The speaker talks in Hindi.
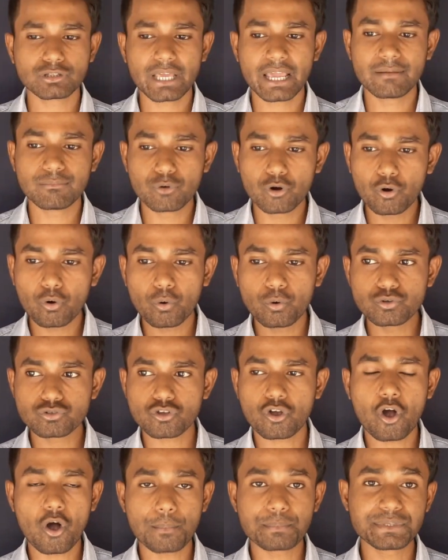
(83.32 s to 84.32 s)
होता है वो
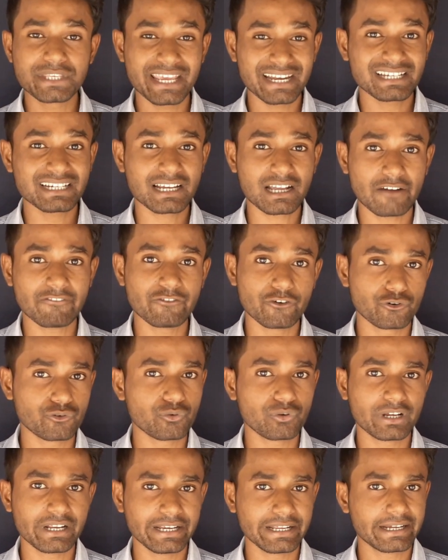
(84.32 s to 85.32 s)
उस ऑब्जेक्ट का
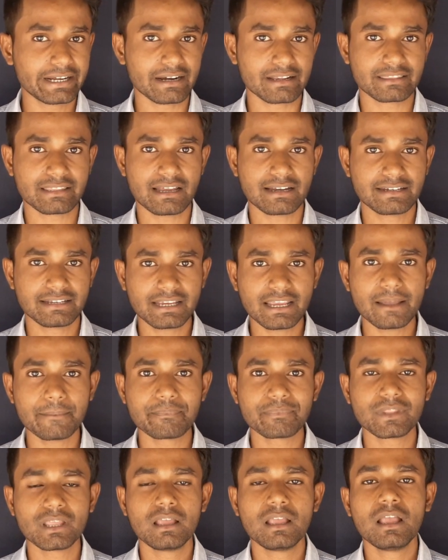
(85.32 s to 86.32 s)
फोटो क्लिक करता है ठीक है
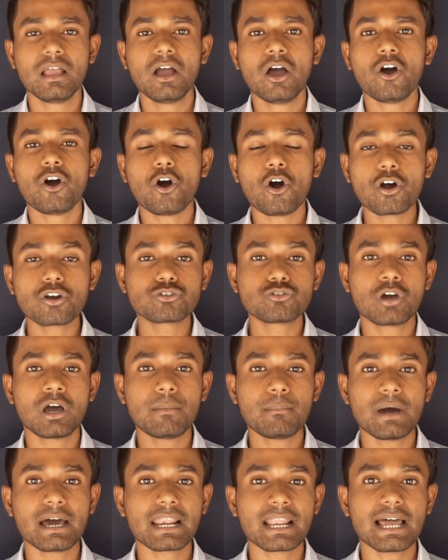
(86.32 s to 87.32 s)
और जो
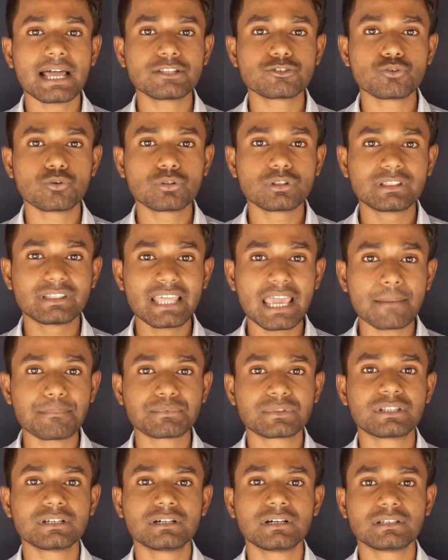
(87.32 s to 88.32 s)
हमारा जो
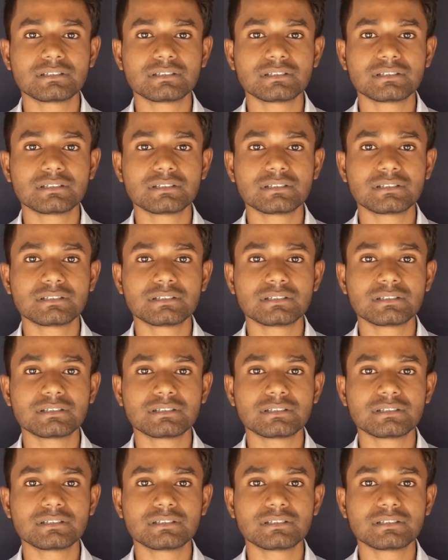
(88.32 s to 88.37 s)
डेप्थ